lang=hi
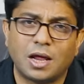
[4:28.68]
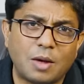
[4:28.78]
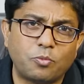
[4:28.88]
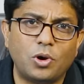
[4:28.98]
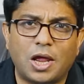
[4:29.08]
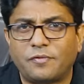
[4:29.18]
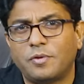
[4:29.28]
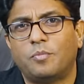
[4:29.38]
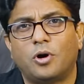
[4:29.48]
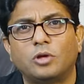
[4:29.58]
अगर आपको लाइफ
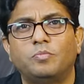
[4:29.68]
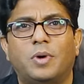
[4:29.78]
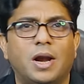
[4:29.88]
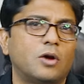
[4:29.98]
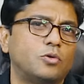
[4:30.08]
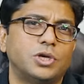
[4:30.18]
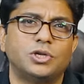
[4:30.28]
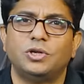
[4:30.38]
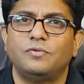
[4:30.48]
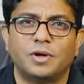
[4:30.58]
में बहुत बड़ा कुछ
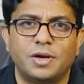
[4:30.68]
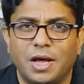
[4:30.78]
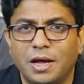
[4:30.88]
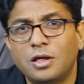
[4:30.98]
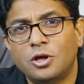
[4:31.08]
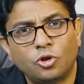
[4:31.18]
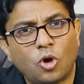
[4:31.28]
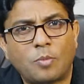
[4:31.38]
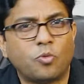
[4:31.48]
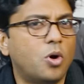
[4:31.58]
अचीव करना है
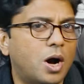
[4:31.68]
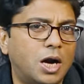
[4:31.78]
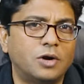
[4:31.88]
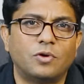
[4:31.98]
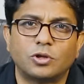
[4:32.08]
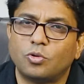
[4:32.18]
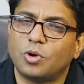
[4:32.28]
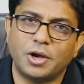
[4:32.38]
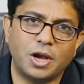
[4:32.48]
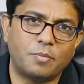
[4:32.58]
तो आपको हार्डवर्क तो
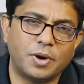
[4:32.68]
करना